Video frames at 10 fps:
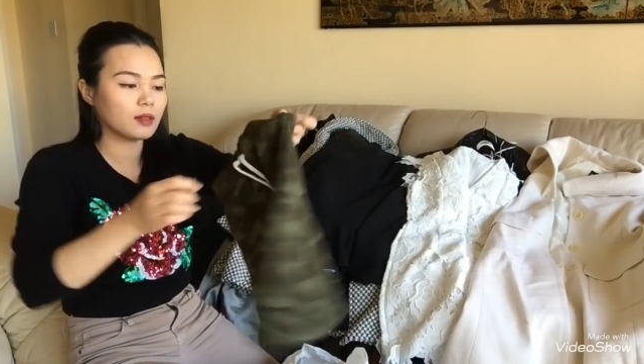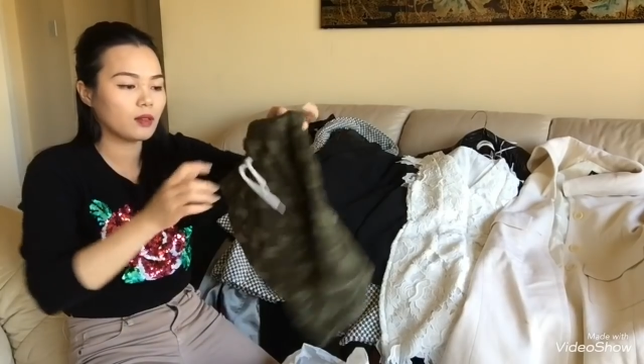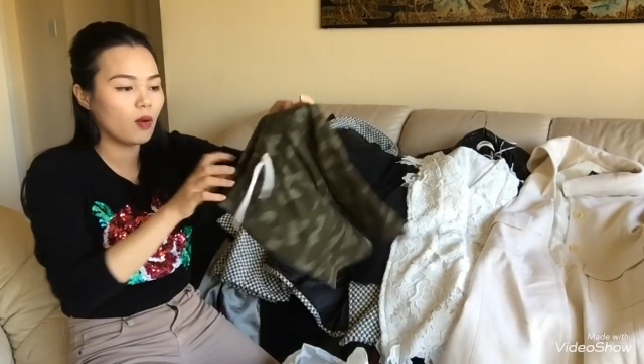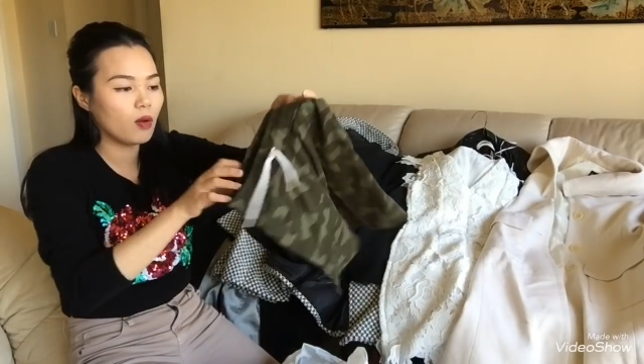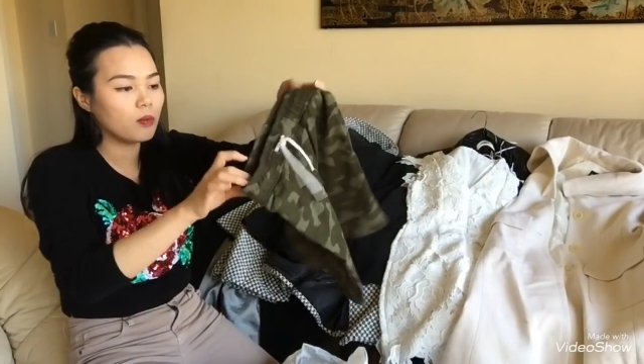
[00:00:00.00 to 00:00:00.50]
là
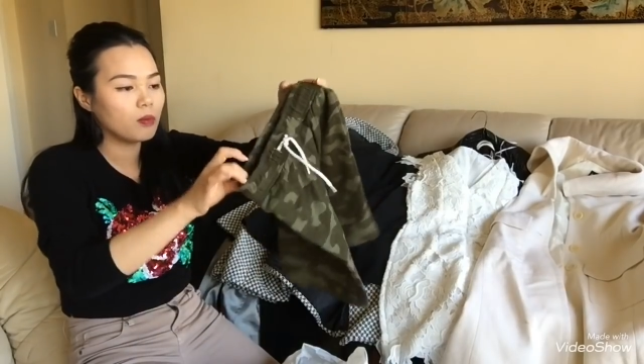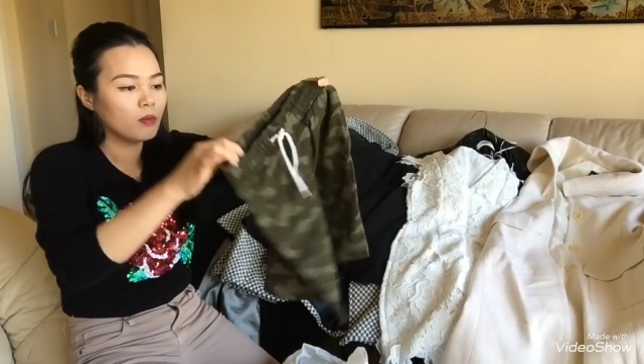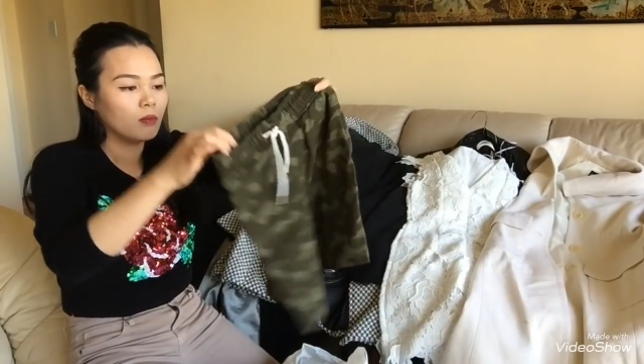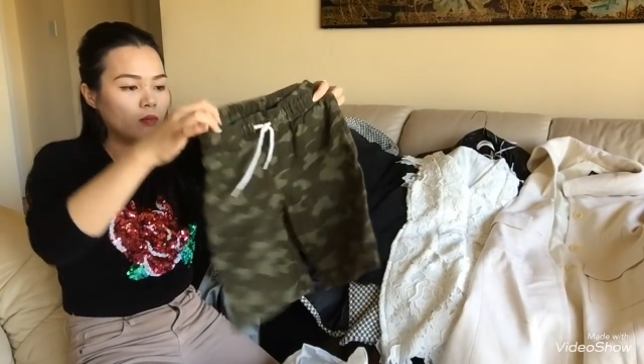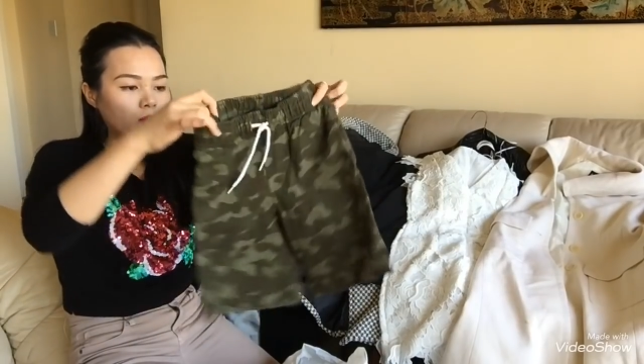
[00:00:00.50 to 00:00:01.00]
tốt
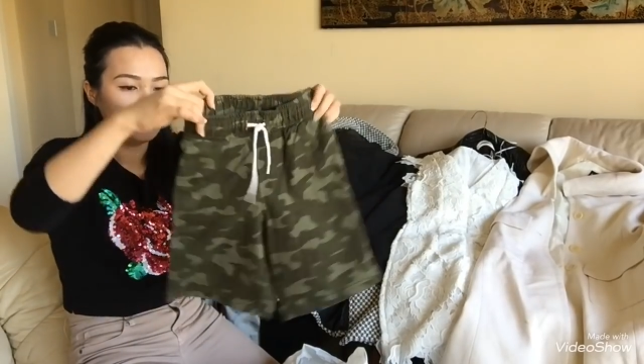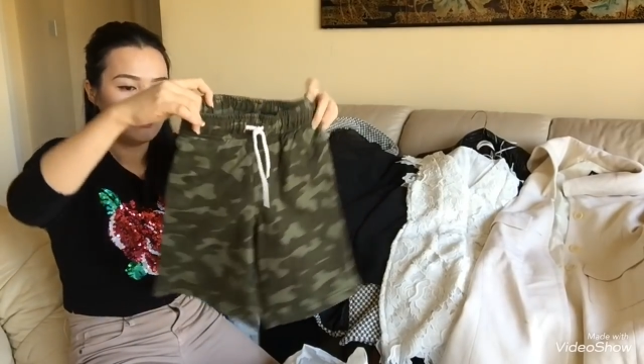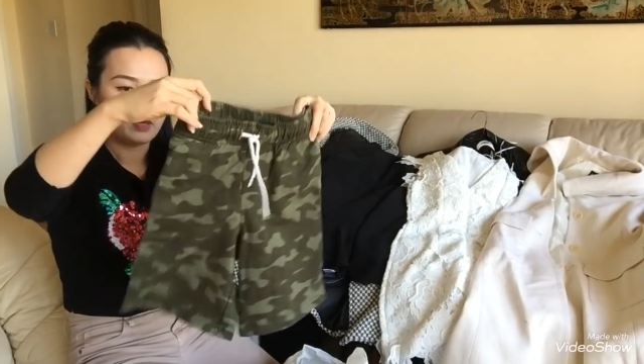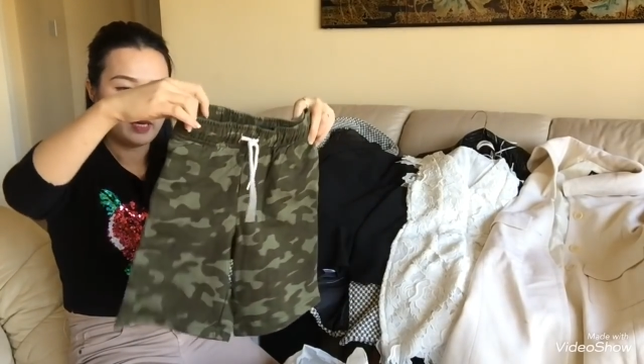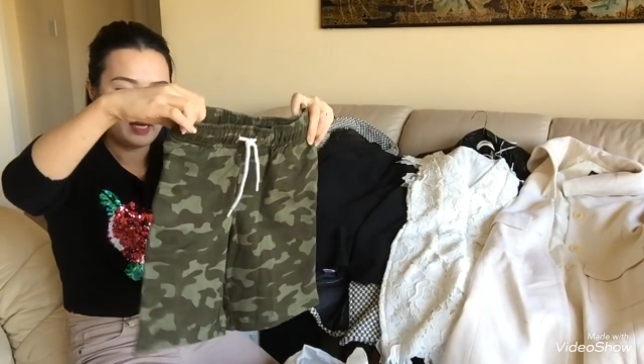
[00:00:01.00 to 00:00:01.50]

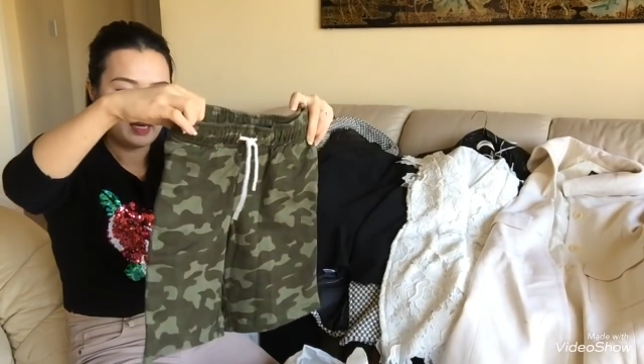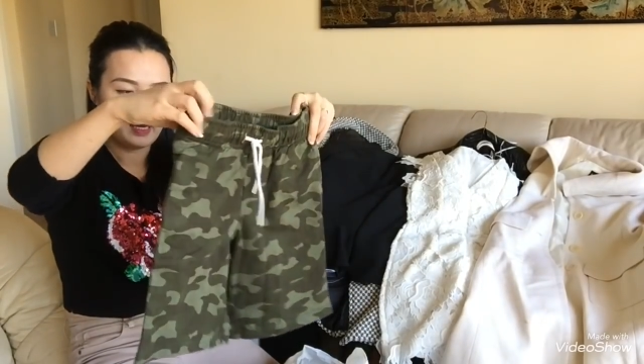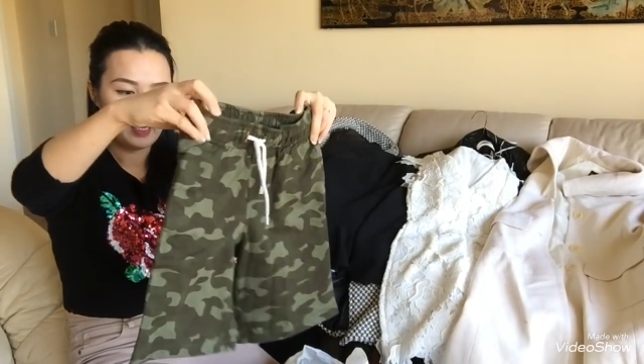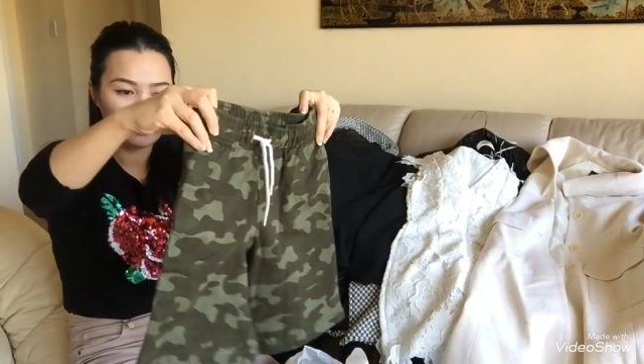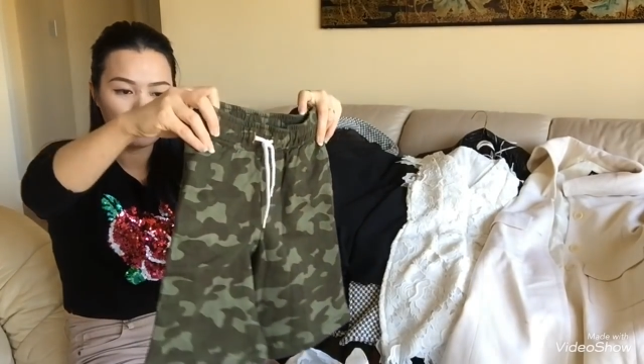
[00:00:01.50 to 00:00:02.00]
nè,
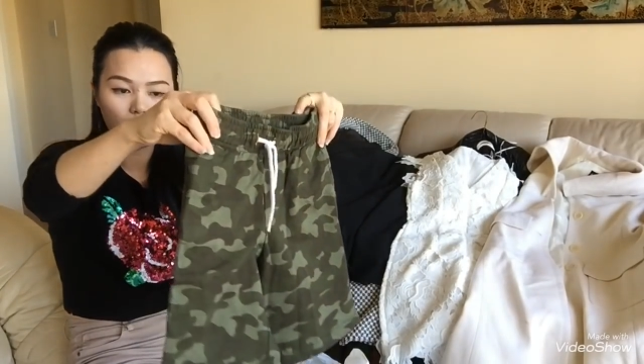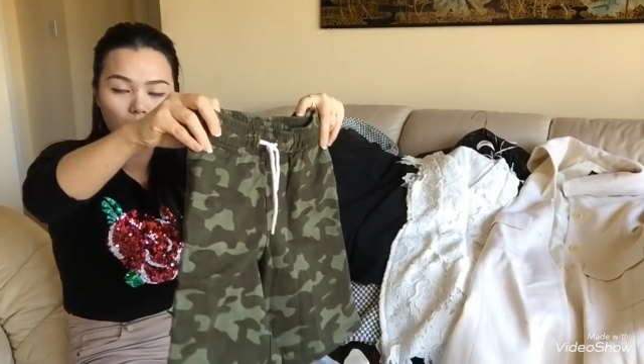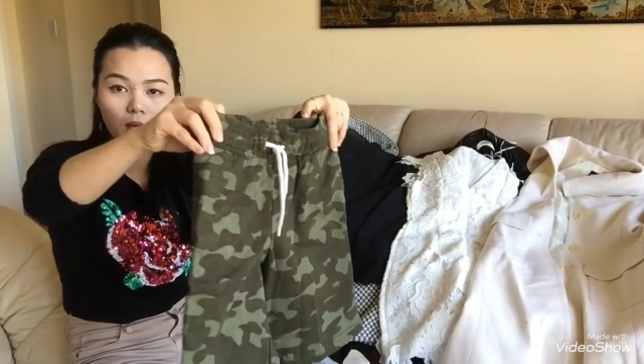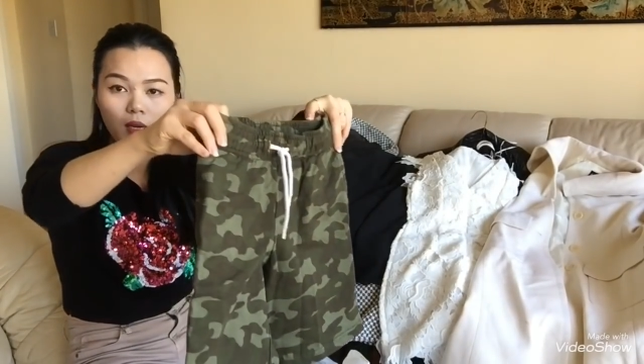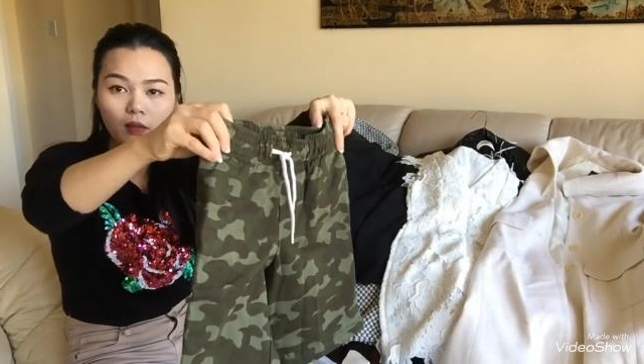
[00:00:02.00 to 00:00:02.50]
hàng cũng